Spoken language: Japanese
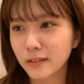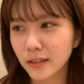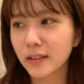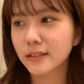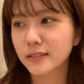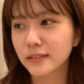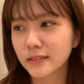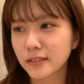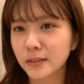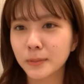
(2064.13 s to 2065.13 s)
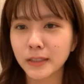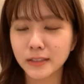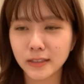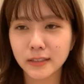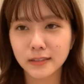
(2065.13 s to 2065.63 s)
ねやばい
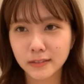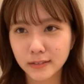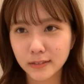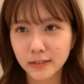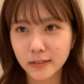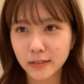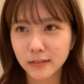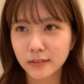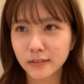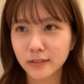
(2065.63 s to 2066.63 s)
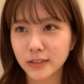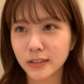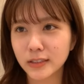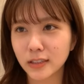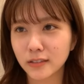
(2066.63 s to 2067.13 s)
ね忘
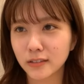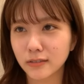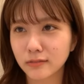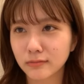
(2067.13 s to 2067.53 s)
れちゃった。